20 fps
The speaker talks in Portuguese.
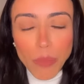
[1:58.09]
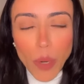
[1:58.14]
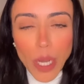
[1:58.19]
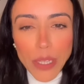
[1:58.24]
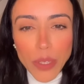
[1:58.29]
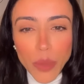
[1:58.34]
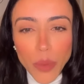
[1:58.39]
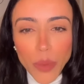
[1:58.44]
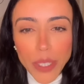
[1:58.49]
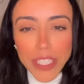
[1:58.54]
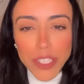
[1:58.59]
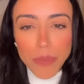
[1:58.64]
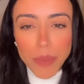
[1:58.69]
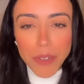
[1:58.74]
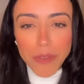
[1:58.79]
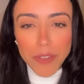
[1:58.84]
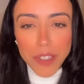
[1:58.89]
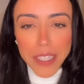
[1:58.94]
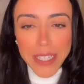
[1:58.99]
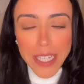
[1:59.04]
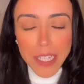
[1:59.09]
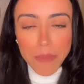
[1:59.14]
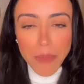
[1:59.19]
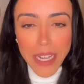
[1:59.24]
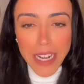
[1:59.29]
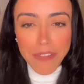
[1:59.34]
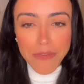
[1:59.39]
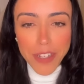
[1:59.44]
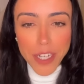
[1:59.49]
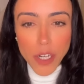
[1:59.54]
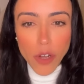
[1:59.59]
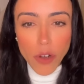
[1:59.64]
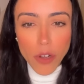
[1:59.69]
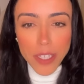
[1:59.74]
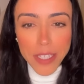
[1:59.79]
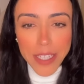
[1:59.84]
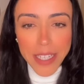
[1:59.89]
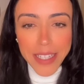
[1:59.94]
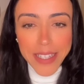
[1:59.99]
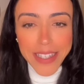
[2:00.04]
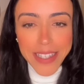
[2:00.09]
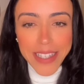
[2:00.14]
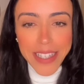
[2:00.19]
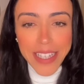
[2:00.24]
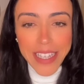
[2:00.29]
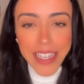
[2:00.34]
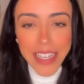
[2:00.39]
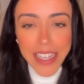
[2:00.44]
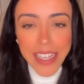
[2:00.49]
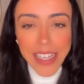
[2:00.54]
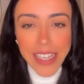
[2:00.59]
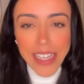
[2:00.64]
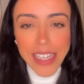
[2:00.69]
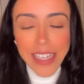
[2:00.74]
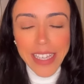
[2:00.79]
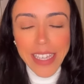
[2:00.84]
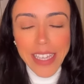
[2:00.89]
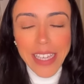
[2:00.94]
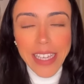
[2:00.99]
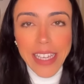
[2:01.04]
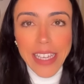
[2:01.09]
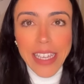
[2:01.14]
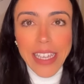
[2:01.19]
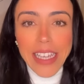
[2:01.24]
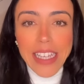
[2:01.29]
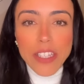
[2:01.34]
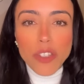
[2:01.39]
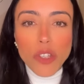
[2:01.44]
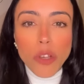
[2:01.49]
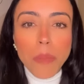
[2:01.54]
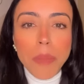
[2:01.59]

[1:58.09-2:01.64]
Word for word: Boa noite para vocês maravilhosas. E